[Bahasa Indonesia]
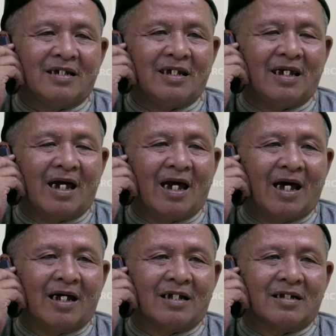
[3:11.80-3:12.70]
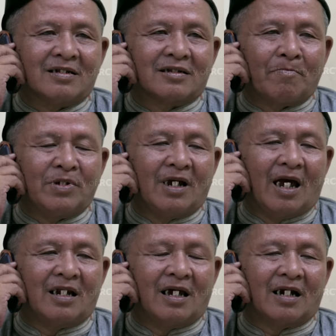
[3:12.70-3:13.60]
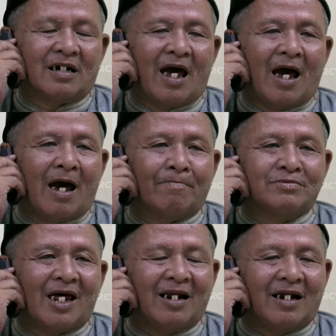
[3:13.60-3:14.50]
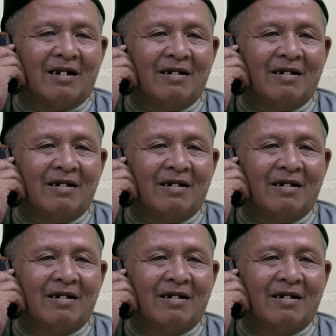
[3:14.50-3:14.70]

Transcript: Iya, tapi nggak ada yang daftar.